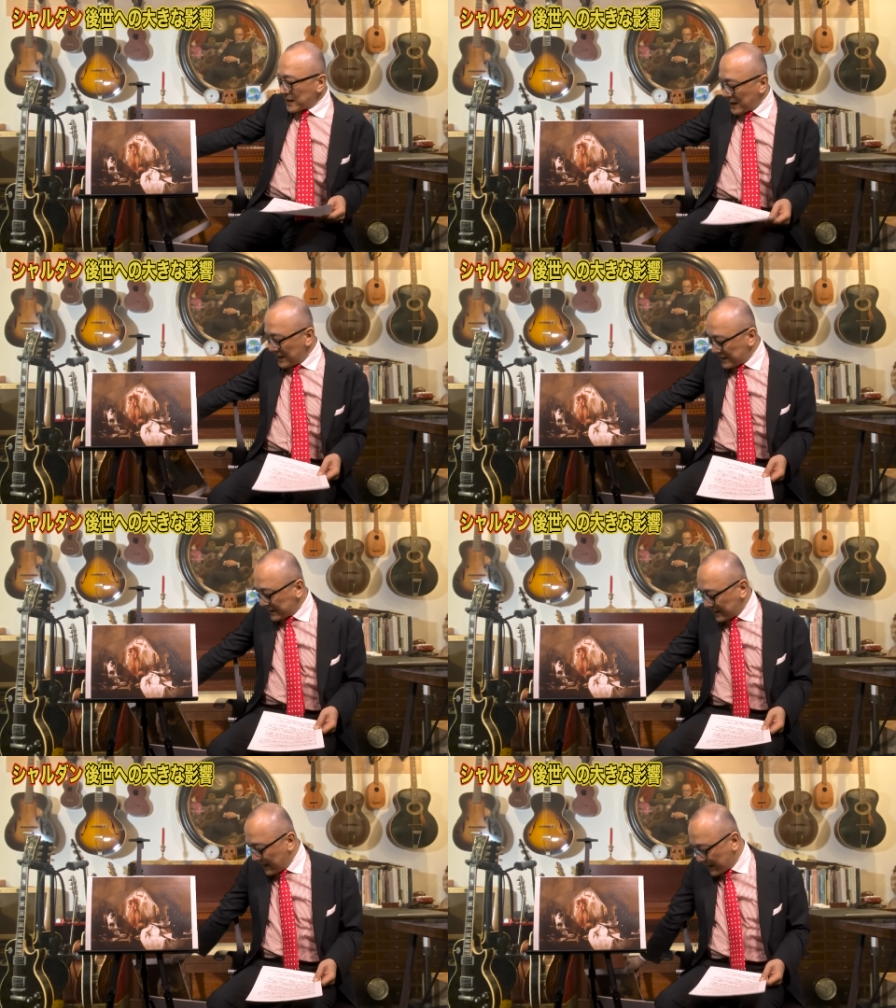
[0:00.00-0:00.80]
かえっ
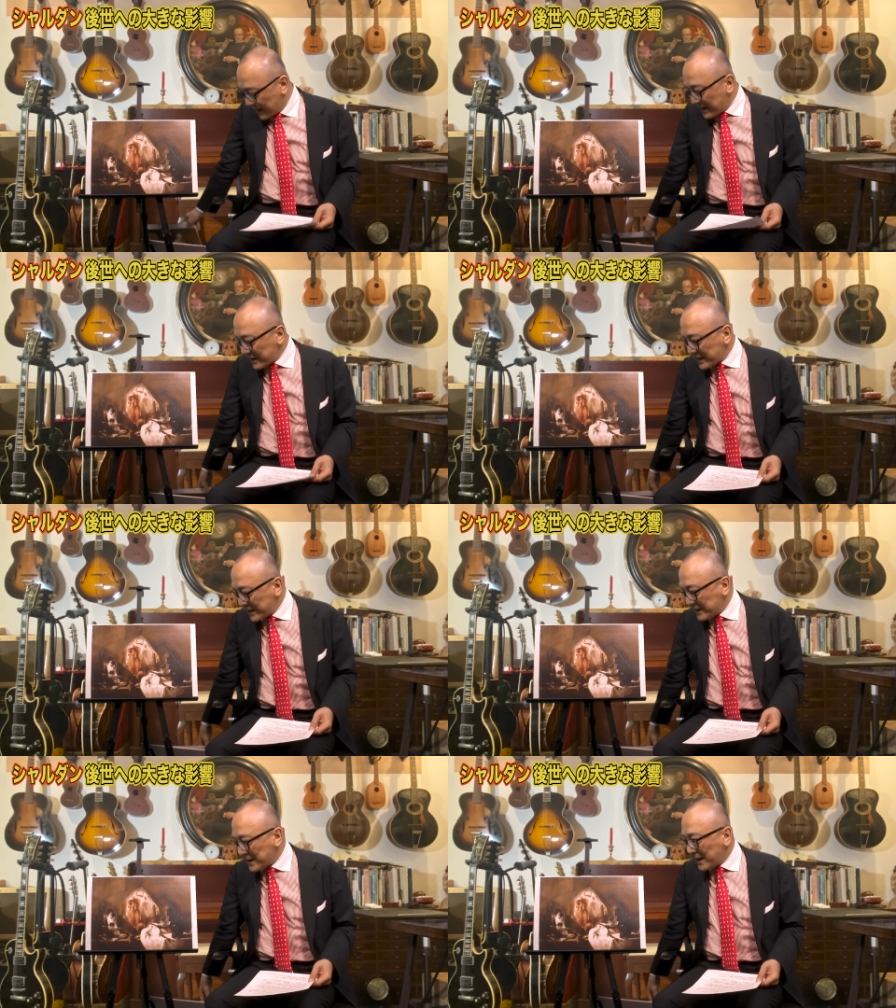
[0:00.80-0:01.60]
て
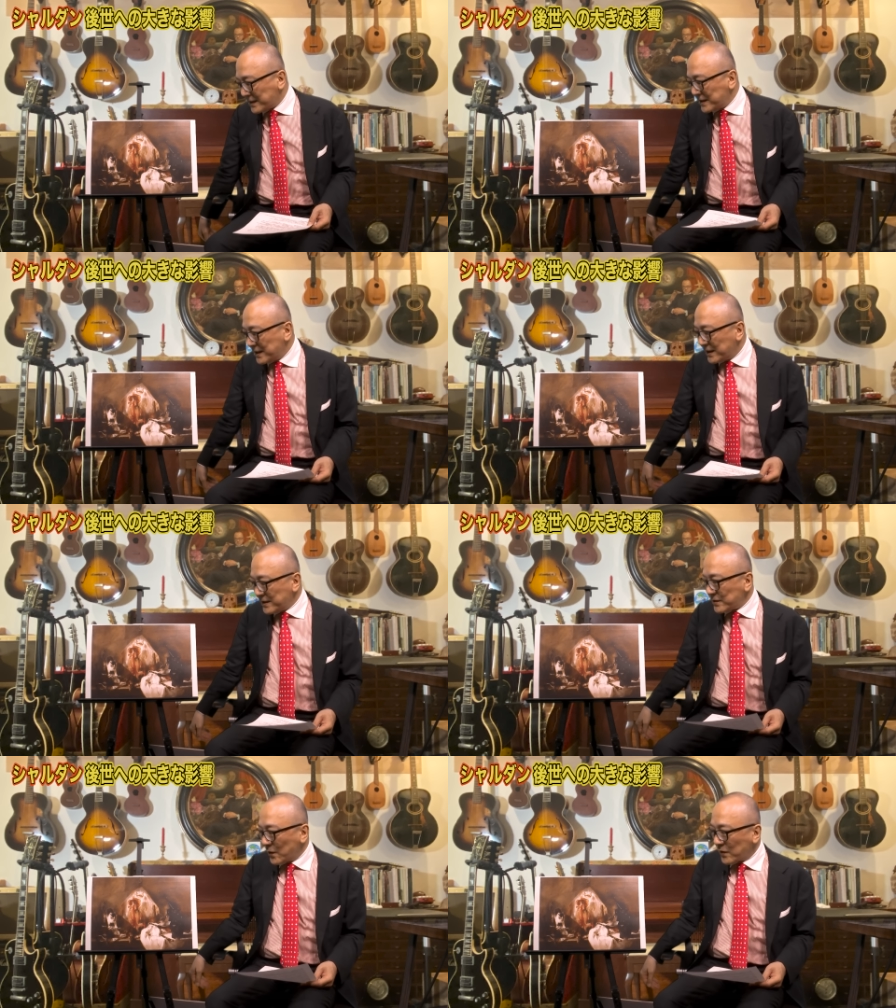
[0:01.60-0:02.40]
近代に
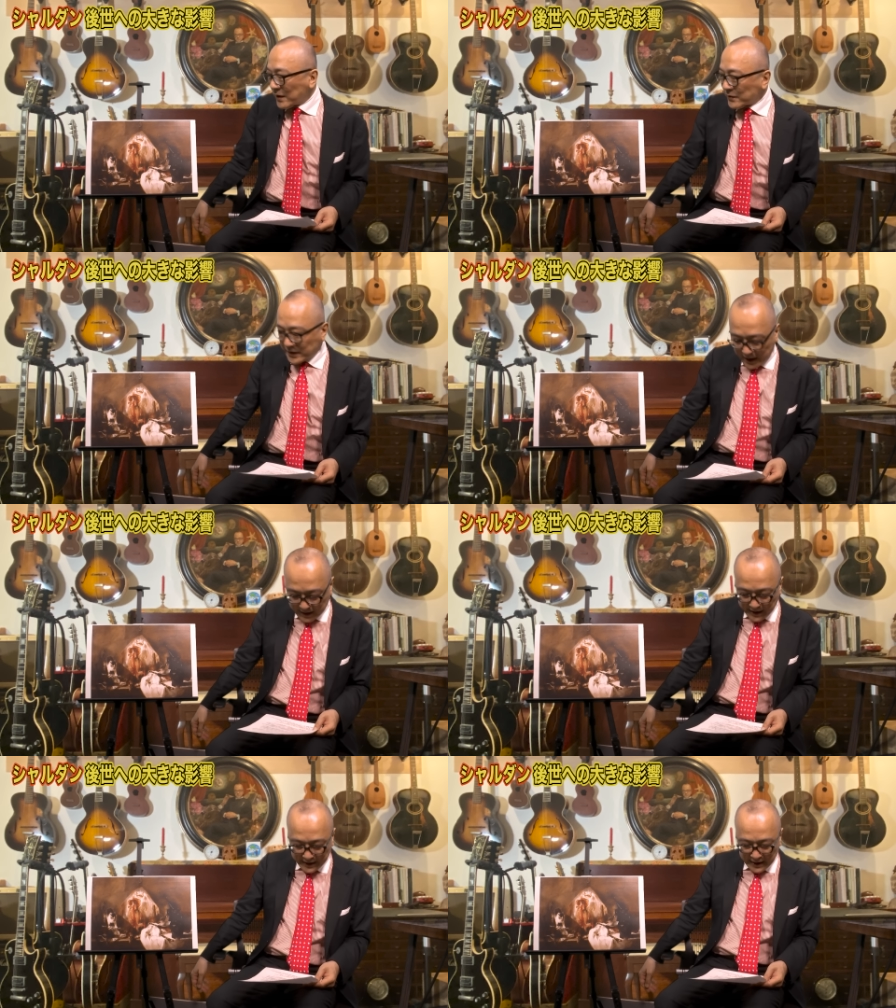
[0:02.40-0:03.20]
評価の
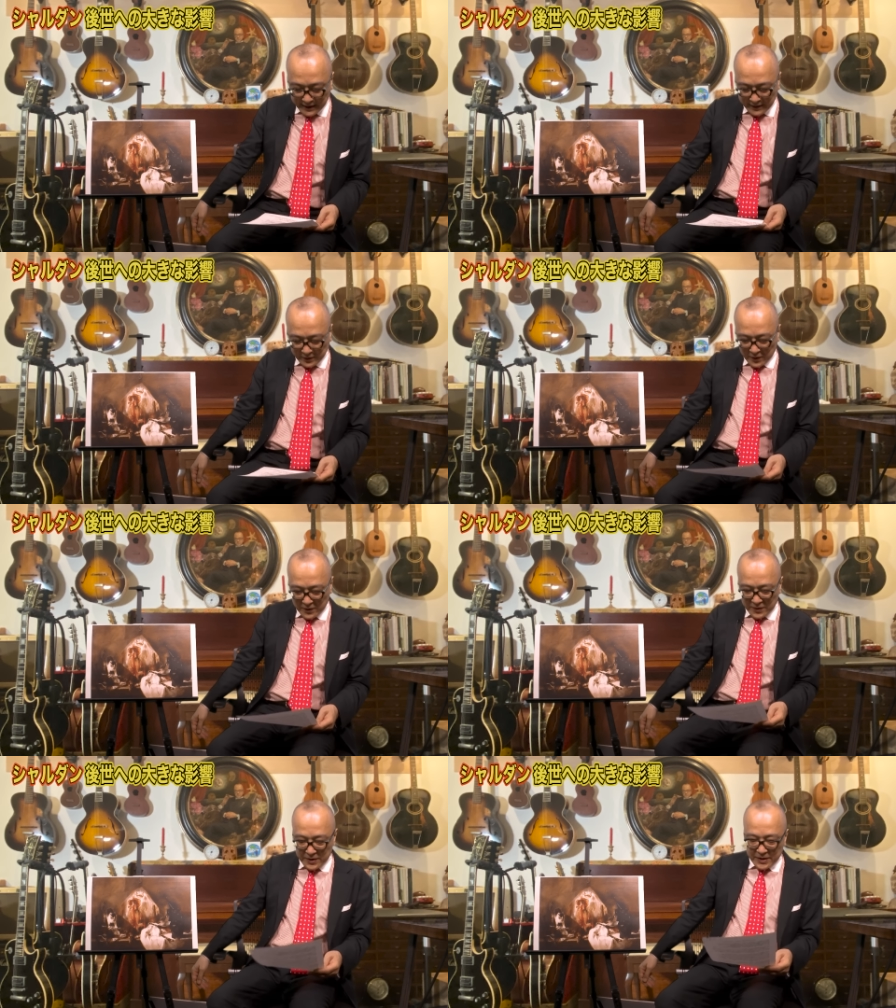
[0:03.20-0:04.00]
高い画家と
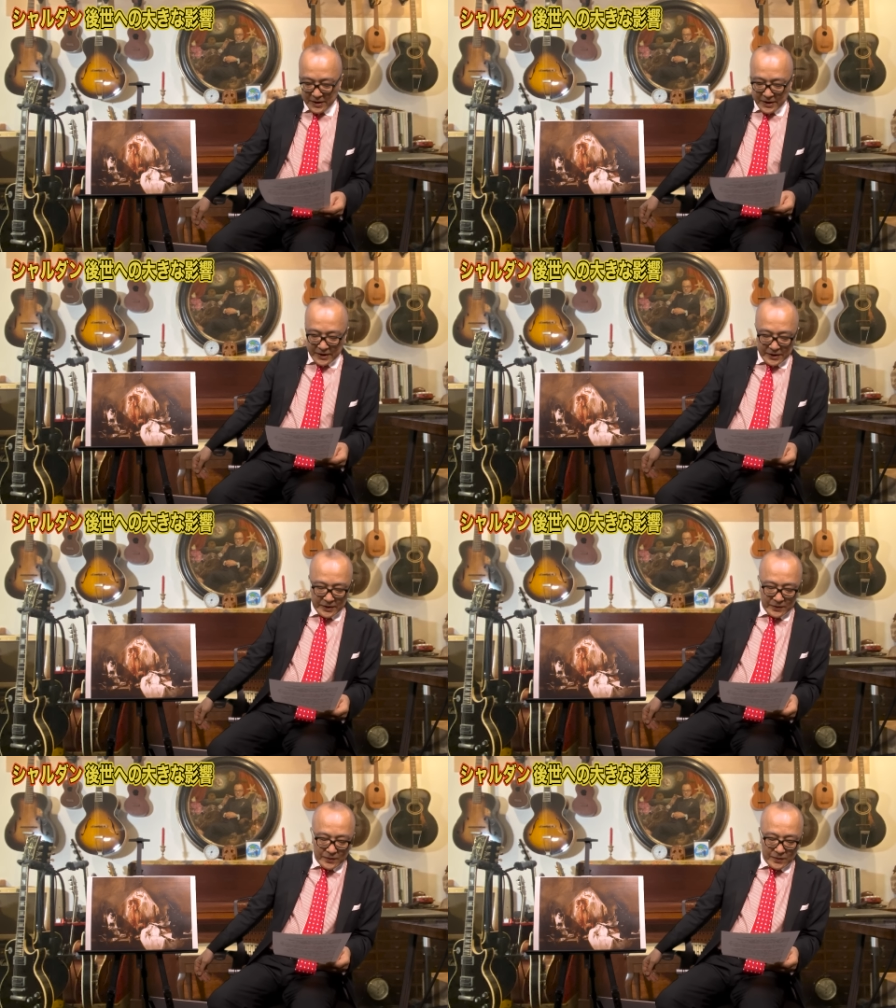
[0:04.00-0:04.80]

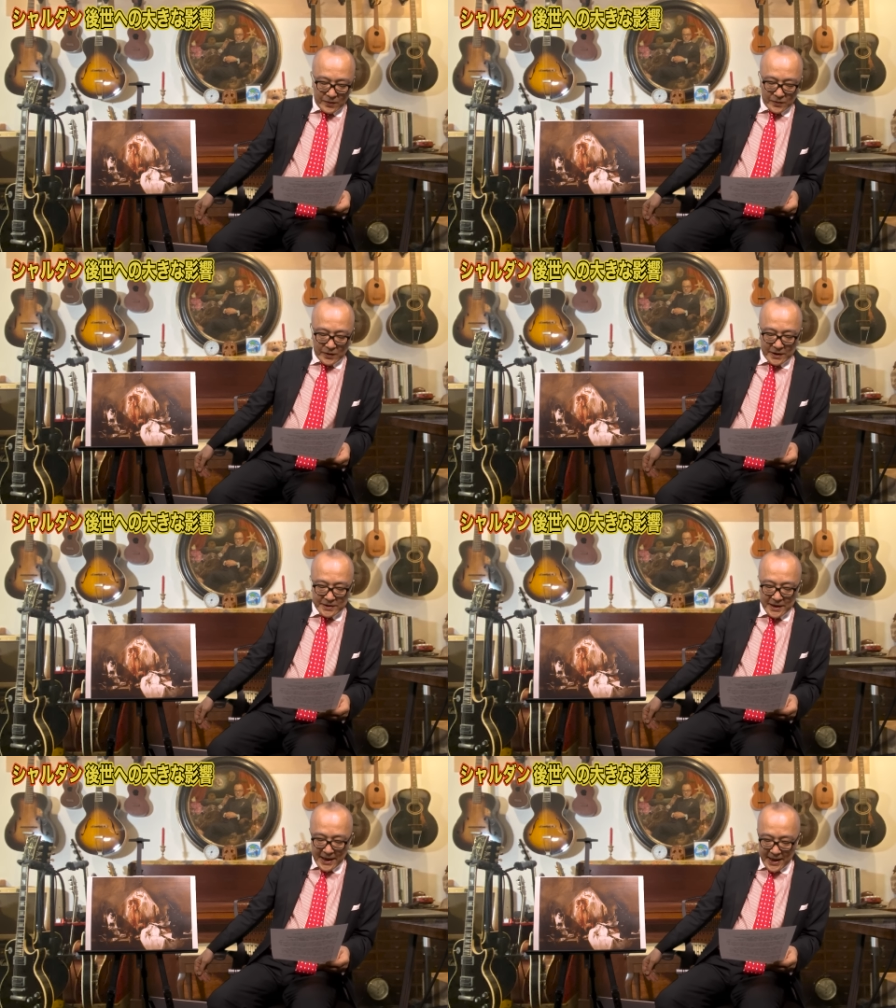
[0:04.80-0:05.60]
いうことで
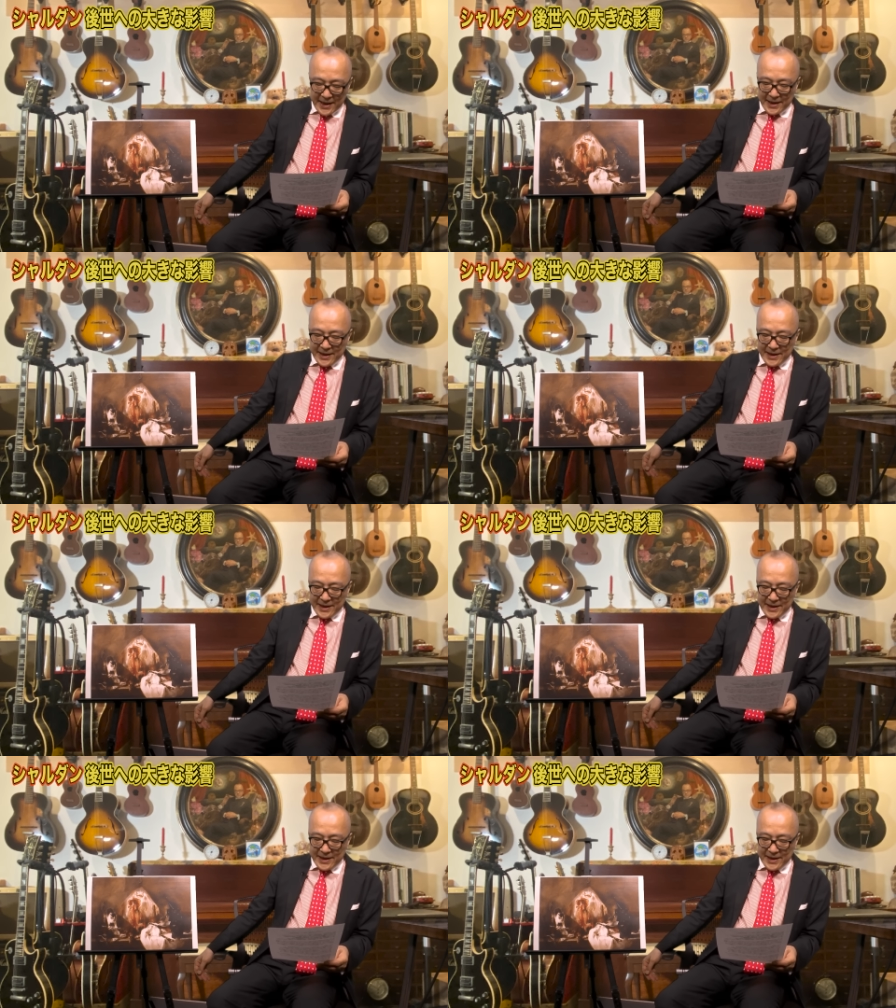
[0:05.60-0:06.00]
すね。